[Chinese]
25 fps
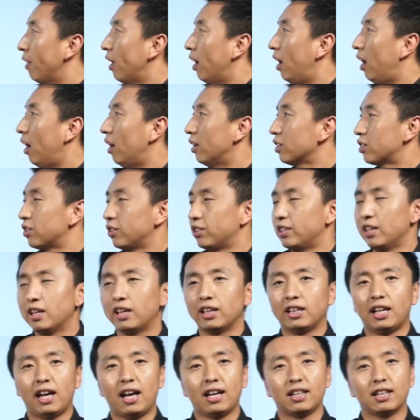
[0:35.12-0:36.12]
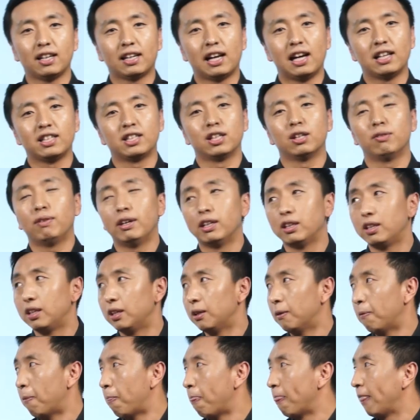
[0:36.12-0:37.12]
好，首先给大家先看几个问
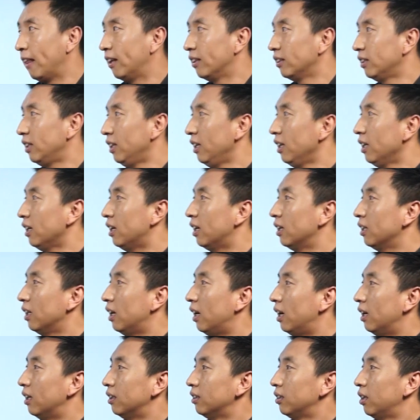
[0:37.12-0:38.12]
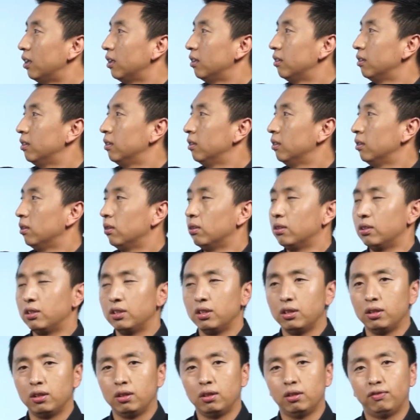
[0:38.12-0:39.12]
题。第一个呢，
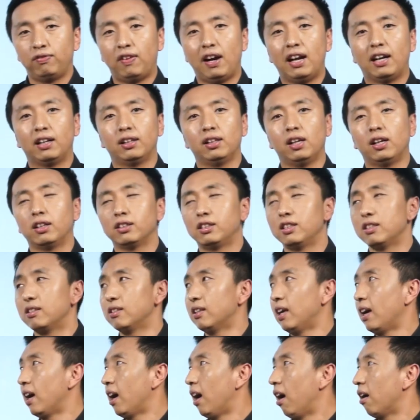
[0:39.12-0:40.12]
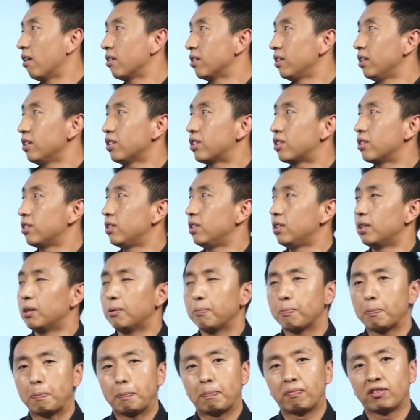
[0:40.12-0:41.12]
发展到现在二十一世
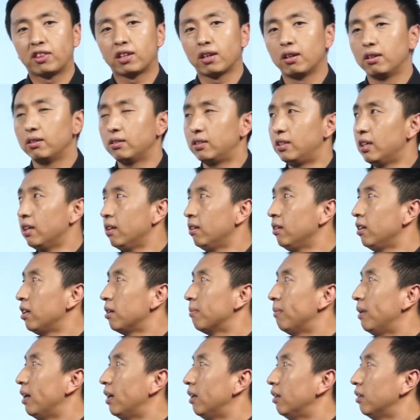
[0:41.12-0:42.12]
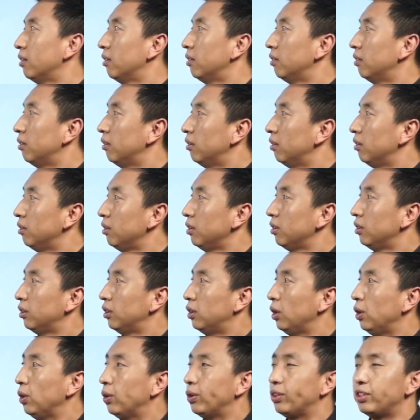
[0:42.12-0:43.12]
纪，经理们
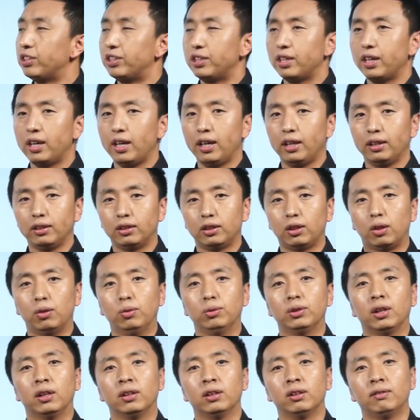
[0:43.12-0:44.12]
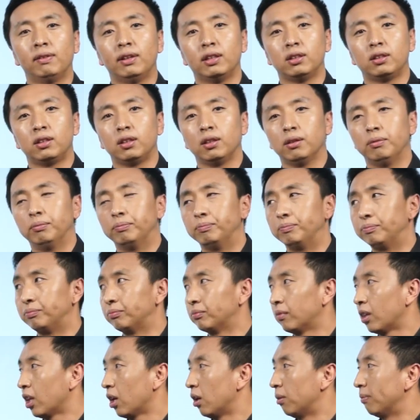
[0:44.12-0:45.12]
都有一些头疼的问题。
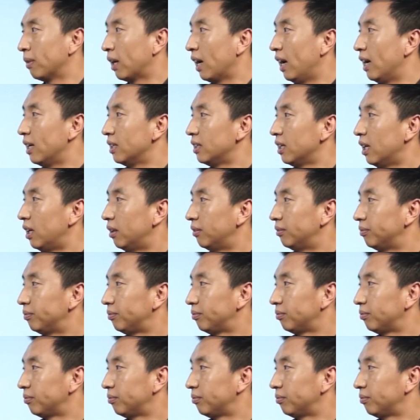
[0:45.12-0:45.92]
我们看一下，